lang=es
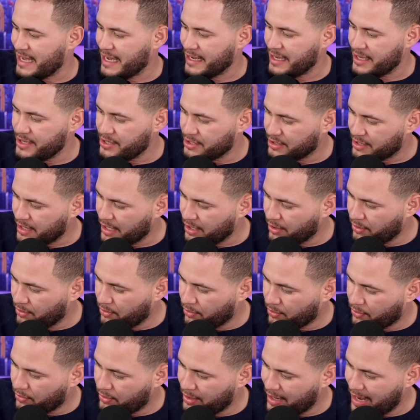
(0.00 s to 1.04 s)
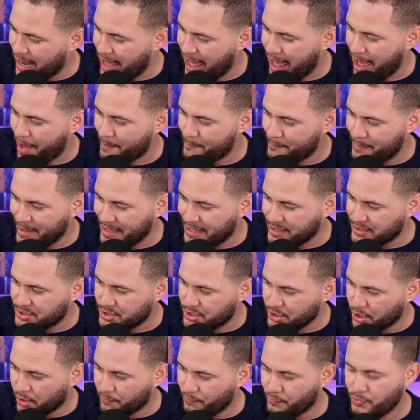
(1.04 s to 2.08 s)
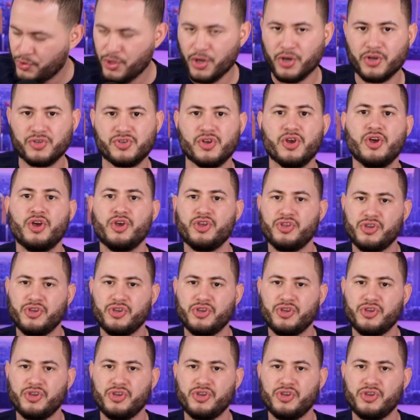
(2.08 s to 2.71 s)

aquí yo tengo la versión 2.